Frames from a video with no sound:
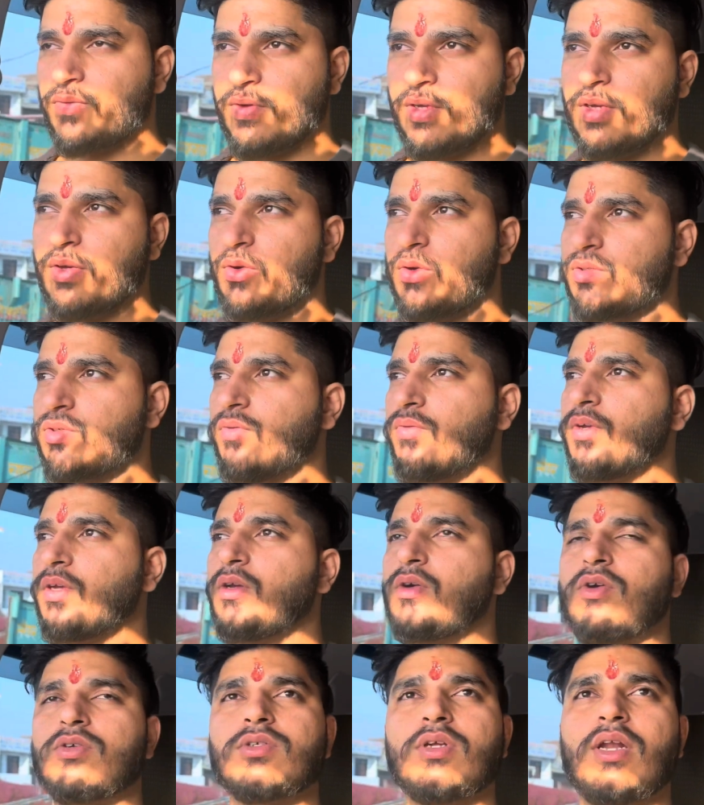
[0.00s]
विक्की कौशल विक्की
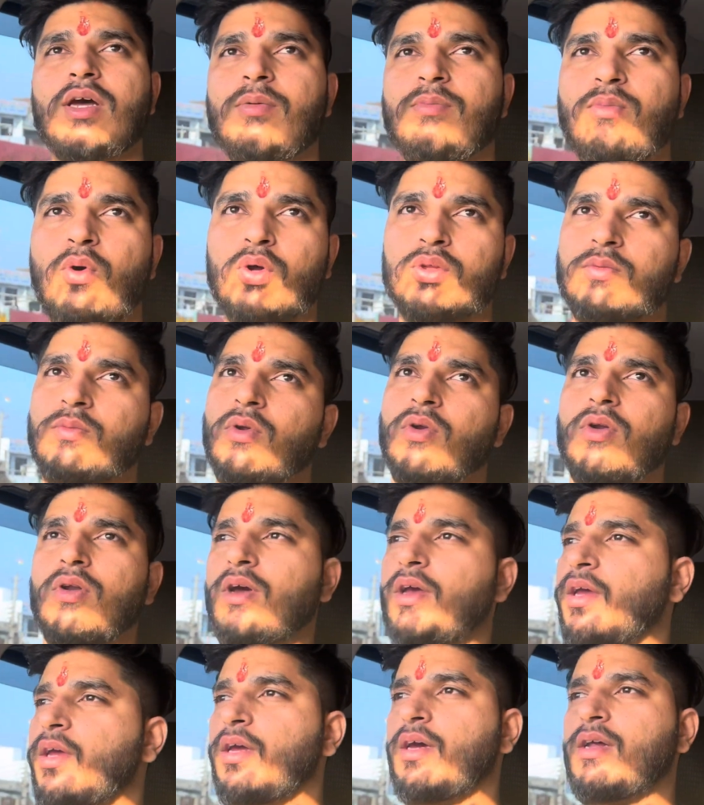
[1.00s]
कौशल है बहुत बुरा
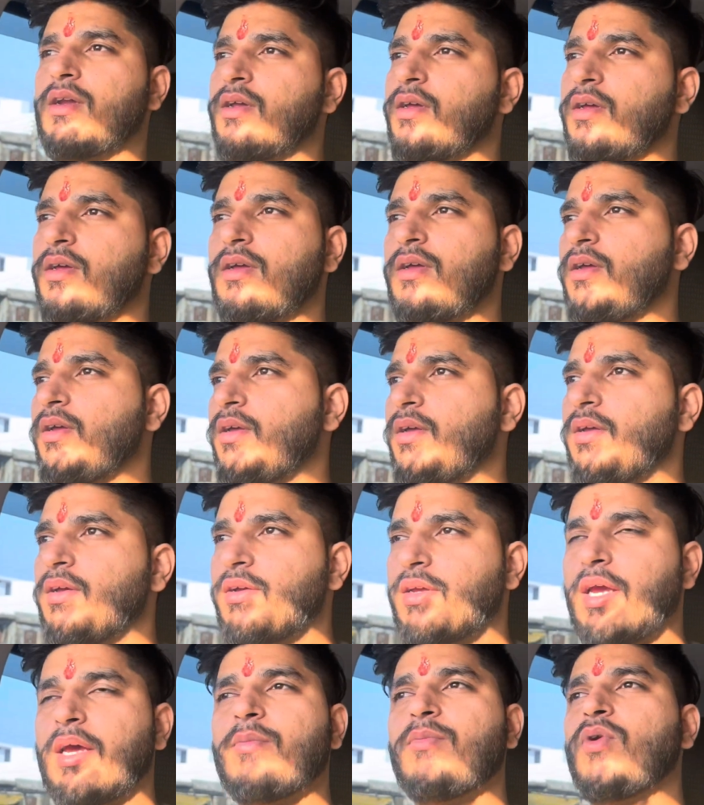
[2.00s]
लगे यार हाँ,
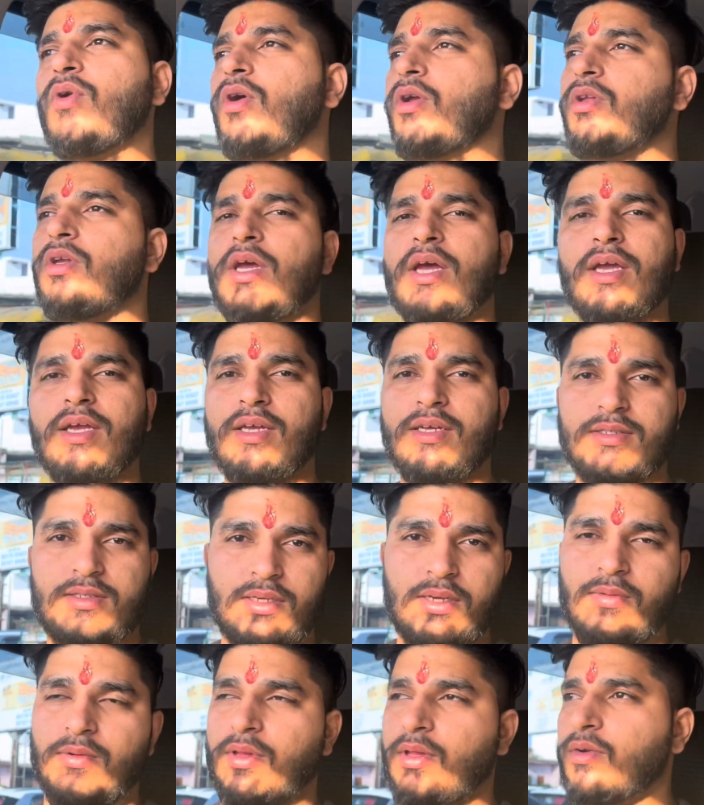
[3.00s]
खैर बुरा तो है ये सही
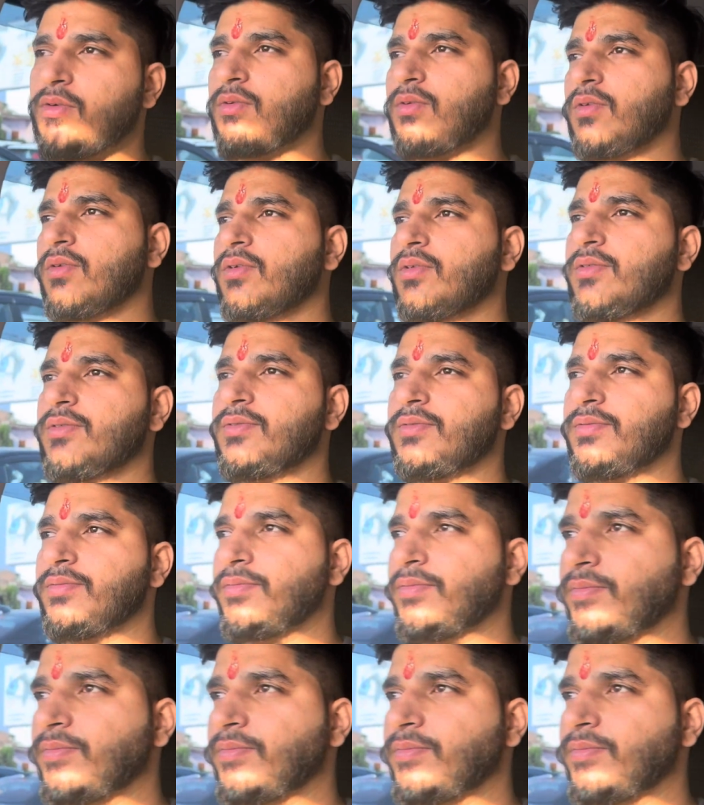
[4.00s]
सबसे पहली मूवी है